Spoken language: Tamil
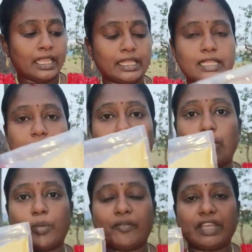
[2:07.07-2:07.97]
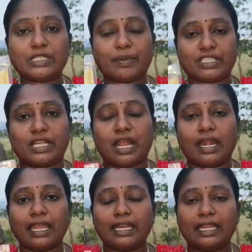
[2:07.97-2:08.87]
இதுதான் ரொம்பவே
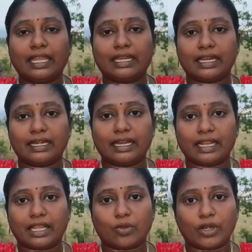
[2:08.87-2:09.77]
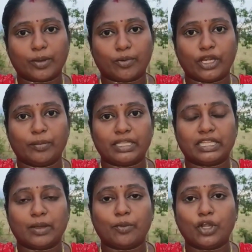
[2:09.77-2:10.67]
ஸ்பெஷலான இன்னைக்கு ட்ரெண்டில் இருக்கக்கூடிய பொடி
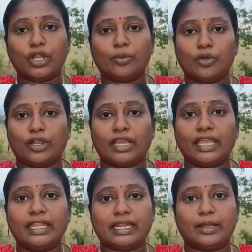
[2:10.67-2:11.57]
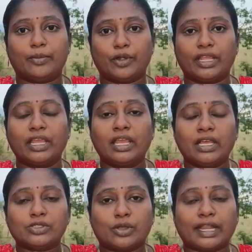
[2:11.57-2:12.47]
பார்த்தீங்கன்னா முள்ளு முருங்கை இட்லி பொடி
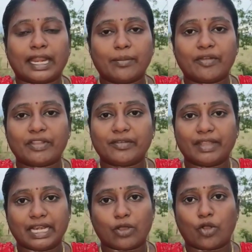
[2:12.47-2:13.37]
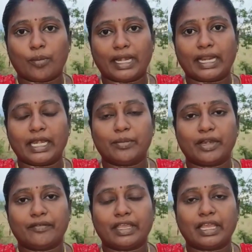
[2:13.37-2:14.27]
ஸோ நிறைய பேர் வந்து வீட்டில் ஹோம்மேடாக ரெடி
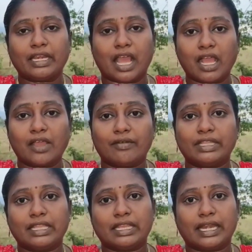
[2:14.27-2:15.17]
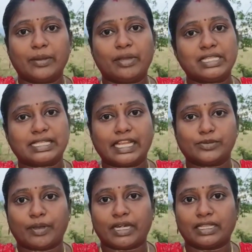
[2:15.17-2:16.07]
பண்ணுவீங்க நாங்கள் வந்து இதை ரெடி பண்ணி
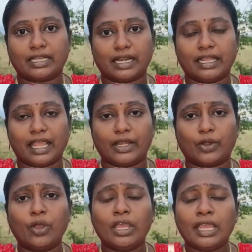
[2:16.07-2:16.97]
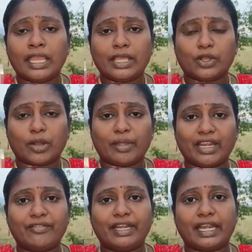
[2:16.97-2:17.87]
சேல்ஸ் பண்ணுறதுக்கு ரெடி ஆகிட்டோம் இதோட
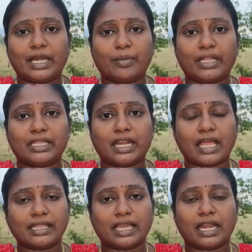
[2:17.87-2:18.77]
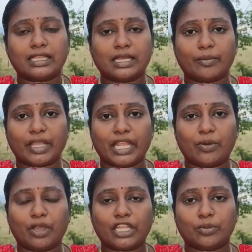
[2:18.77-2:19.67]
பெனிஃபிட் என்னன்னு பார்த்தீங்கன்னா அந்த காலத்தில்
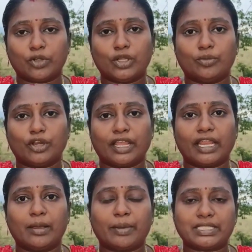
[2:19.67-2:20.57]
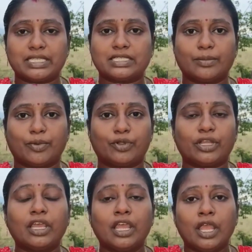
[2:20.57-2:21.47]
பெரியவங்க அந்த முள்ளு முருங்கையில் பச்சரிசி
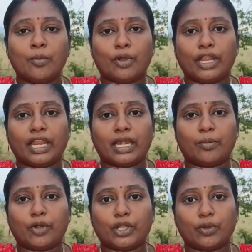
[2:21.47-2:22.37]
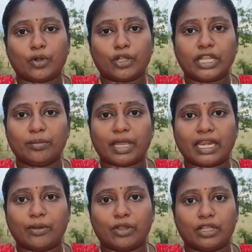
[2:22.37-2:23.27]
போட்டு பொறிகடலை போட்டு ஒரு ரொட்டி
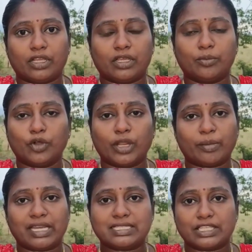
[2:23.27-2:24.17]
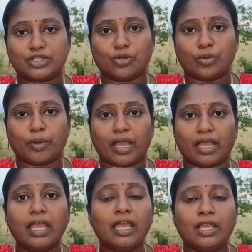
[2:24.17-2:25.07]
மாதிரி ஒரு பூரி மாதிரி செஞ்சு கொடுப்பாங்க